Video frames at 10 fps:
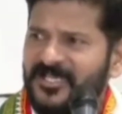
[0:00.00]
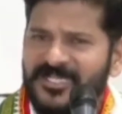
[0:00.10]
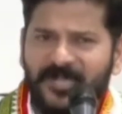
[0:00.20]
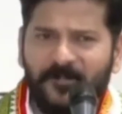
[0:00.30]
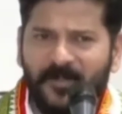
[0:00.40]

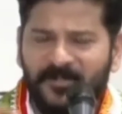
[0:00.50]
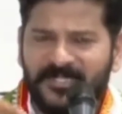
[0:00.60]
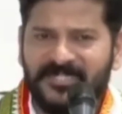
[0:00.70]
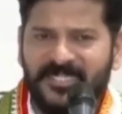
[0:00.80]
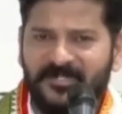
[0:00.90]
ये
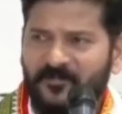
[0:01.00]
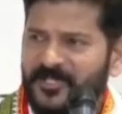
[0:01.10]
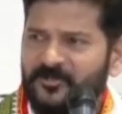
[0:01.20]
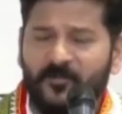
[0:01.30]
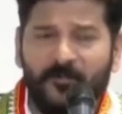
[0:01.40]
पब्लिक
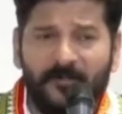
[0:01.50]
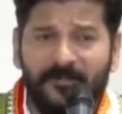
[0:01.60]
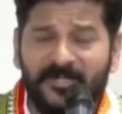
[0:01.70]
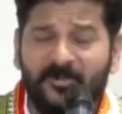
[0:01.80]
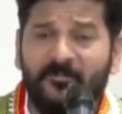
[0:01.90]
सेंटिमेंट को
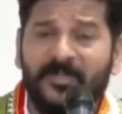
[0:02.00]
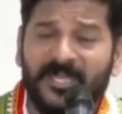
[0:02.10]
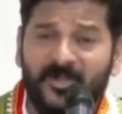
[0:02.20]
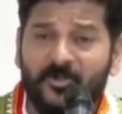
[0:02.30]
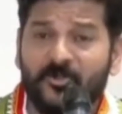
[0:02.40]
पब्लिक को
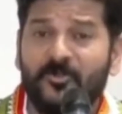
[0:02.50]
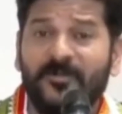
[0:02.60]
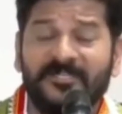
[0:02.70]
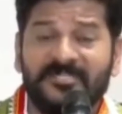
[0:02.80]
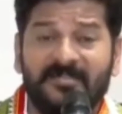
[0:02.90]
मेरा
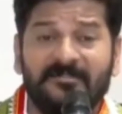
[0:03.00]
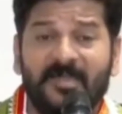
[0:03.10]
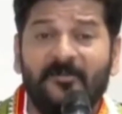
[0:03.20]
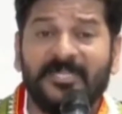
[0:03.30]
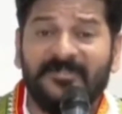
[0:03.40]
हुकूमत
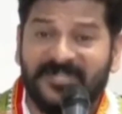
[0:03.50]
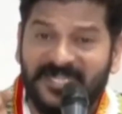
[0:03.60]
चलता बोल के